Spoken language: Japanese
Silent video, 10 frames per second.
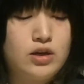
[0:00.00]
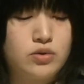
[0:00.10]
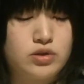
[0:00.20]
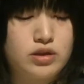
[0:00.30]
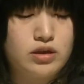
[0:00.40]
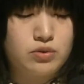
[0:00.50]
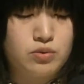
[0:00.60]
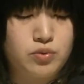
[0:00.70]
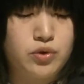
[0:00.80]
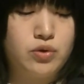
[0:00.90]
そちら
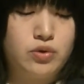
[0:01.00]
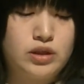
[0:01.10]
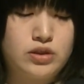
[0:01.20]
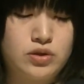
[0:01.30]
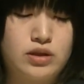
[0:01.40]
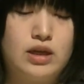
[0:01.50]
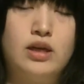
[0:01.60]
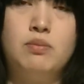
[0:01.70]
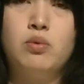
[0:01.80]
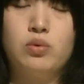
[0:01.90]
の模様について
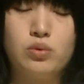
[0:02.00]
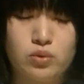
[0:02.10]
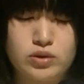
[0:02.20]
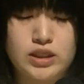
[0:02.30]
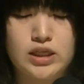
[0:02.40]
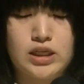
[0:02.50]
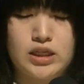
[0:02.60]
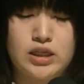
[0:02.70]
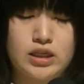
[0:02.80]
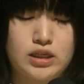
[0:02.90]
リポートをさせてい
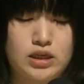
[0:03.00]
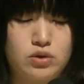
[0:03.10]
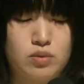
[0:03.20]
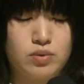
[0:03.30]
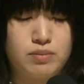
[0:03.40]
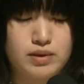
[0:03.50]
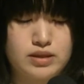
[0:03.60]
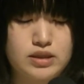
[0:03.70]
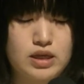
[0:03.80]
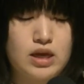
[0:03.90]
ただきたいと思いま
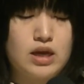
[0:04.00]
す。